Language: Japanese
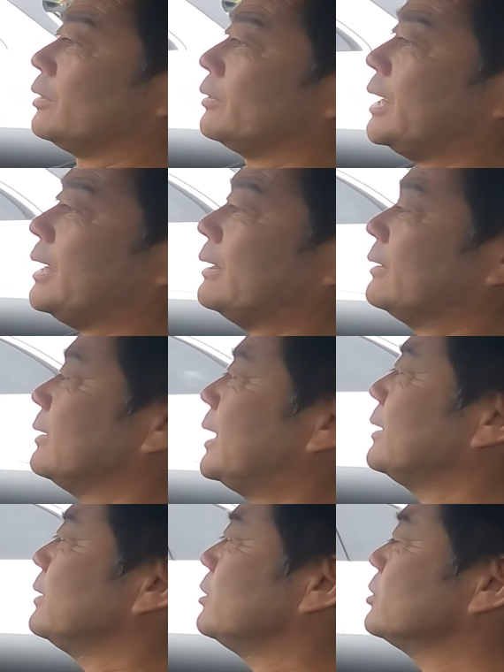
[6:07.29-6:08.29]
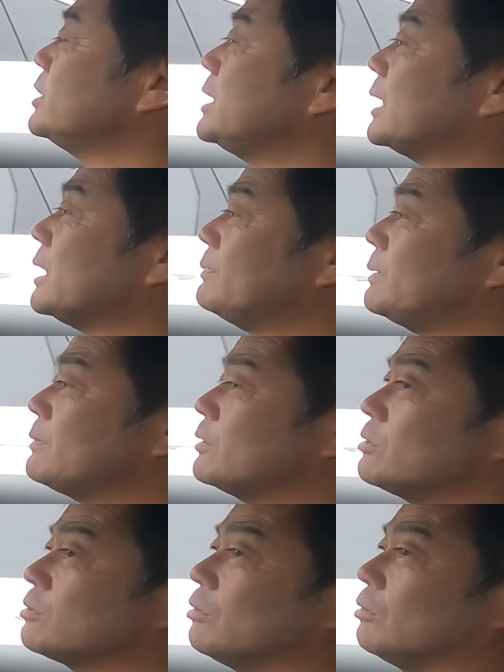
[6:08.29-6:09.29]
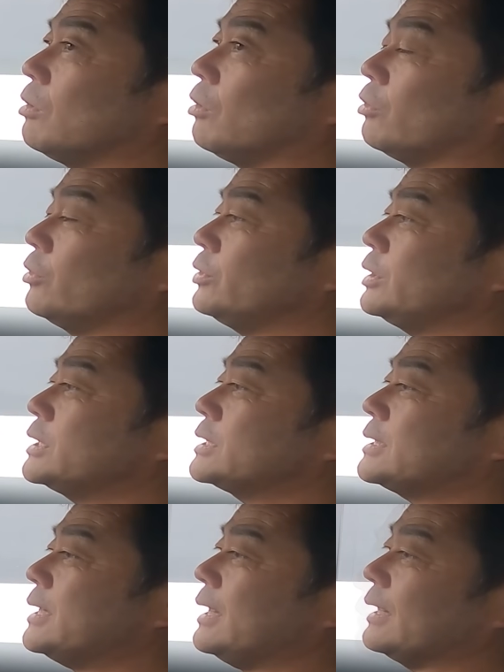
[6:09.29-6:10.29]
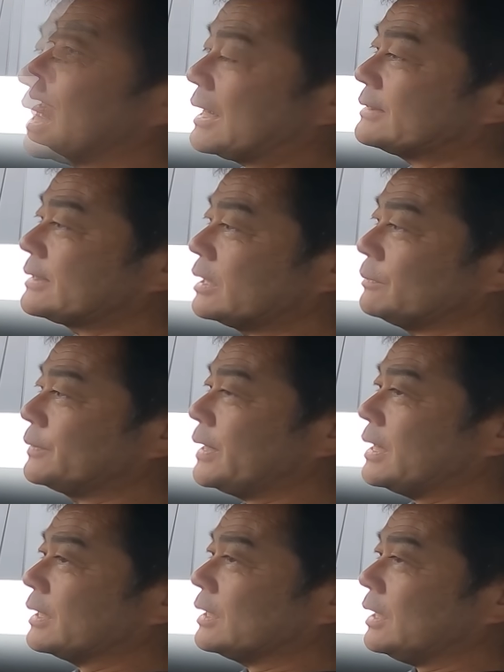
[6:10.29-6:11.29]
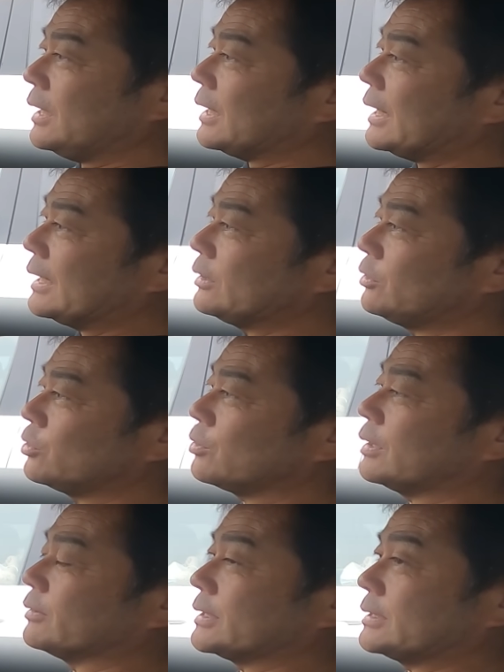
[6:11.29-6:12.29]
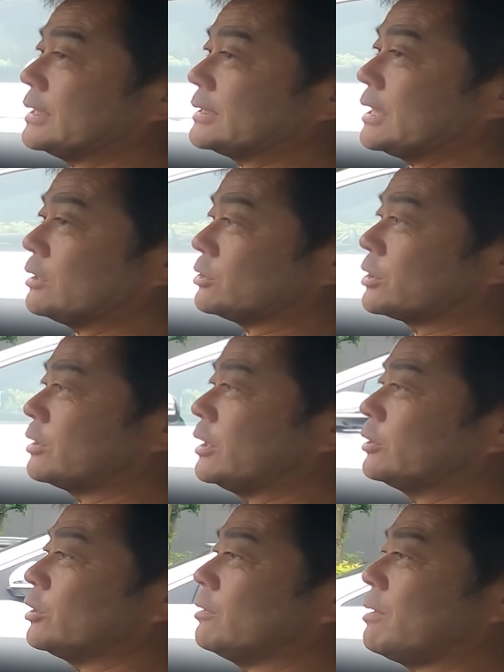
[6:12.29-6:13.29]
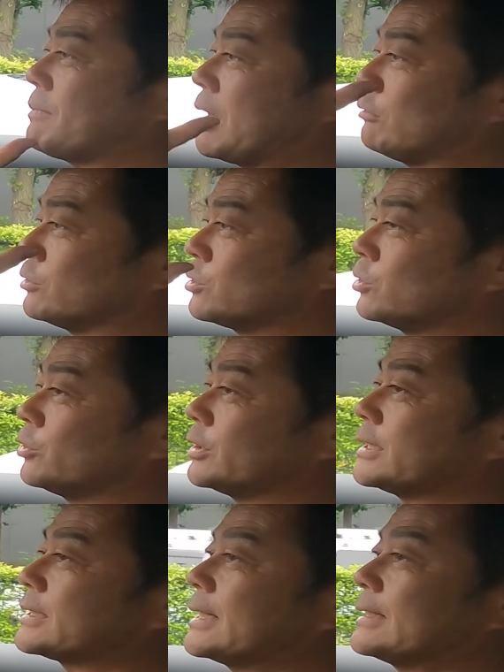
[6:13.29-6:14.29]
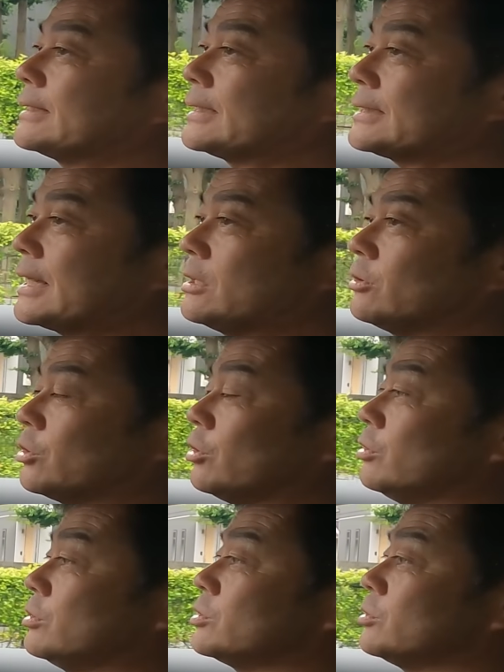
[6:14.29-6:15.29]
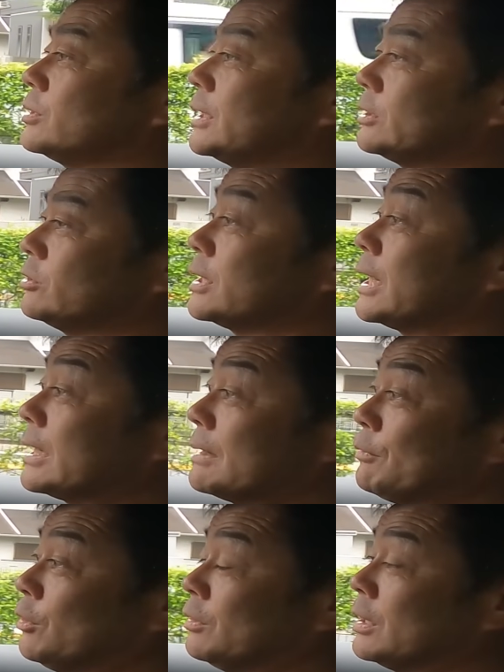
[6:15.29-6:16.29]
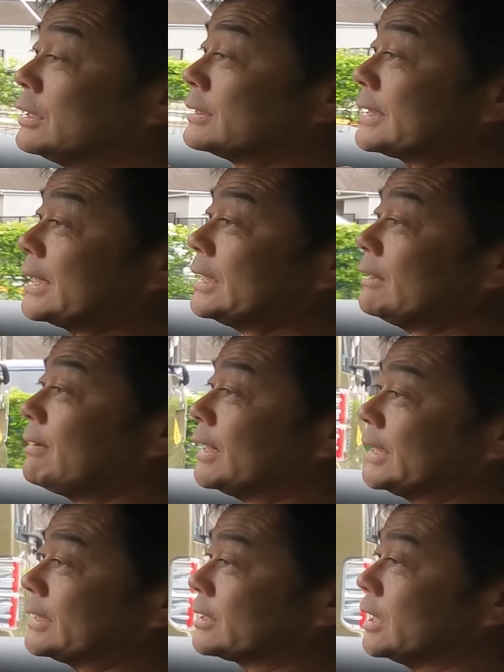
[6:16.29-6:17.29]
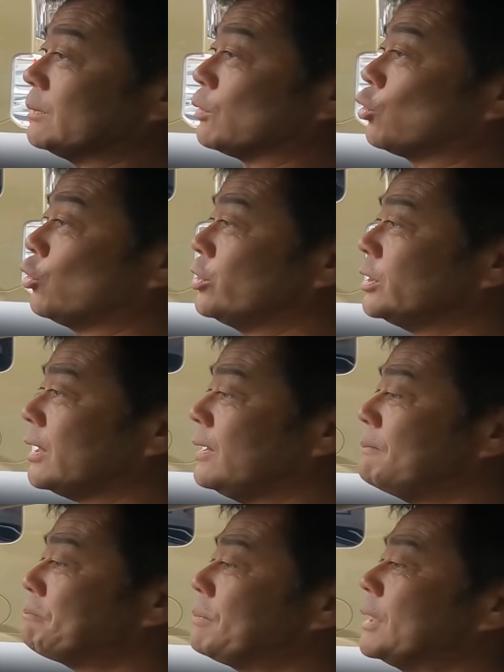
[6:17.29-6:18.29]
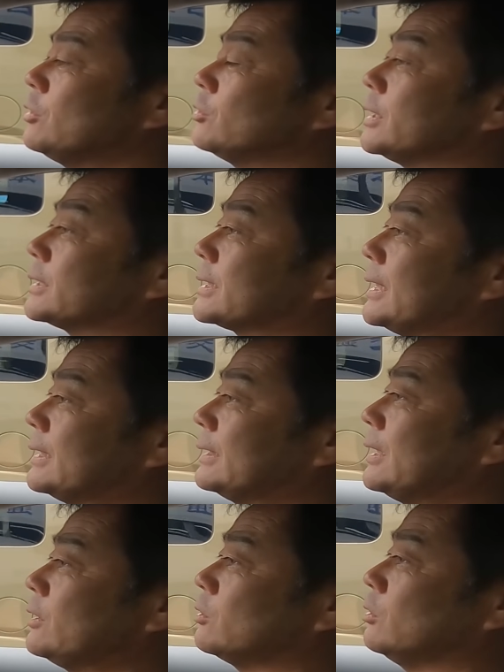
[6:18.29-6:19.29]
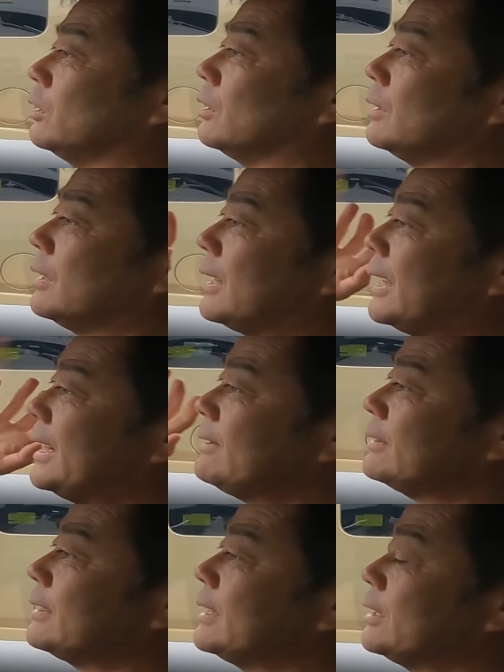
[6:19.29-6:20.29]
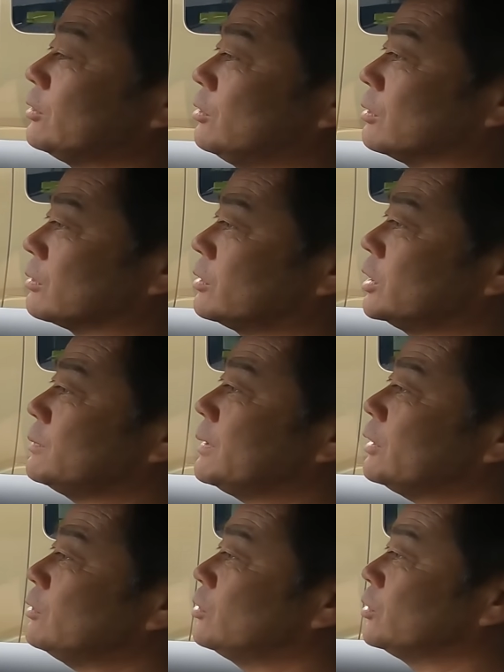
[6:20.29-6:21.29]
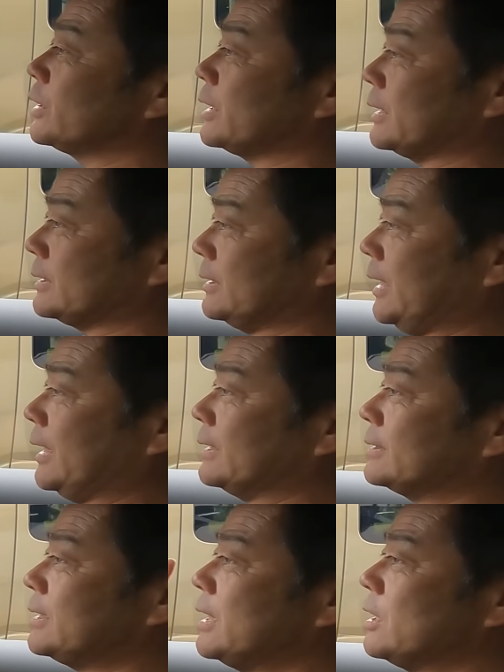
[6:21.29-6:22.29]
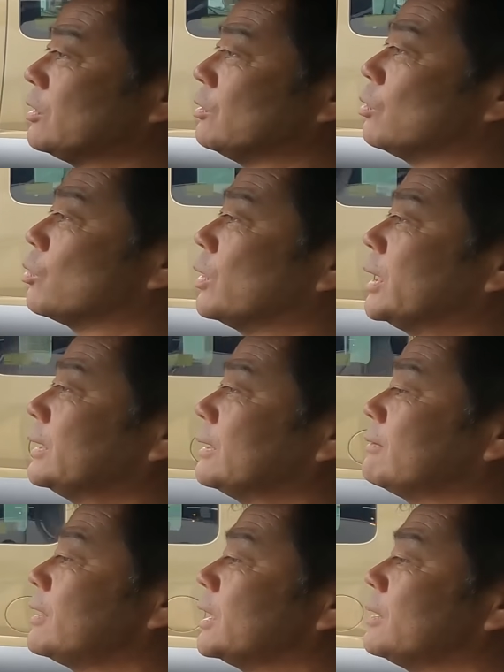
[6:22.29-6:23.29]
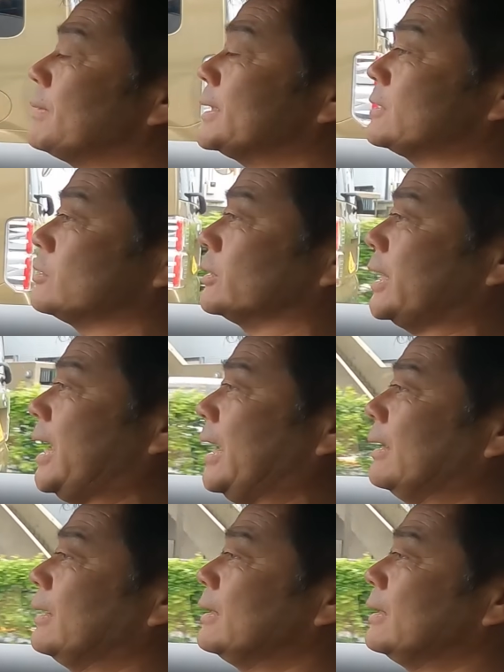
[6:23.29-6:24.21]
で要するにアダプティブクルコンをオンにしてアクセルブレーキハンドルとかをですね制御してくれるというのは、まあ、高速道路で使ってくださいよというそんな注意書きもされてるわけですけれどもこういった一般道で使ってるとある程度車の方でですね制御を行ってくれてますので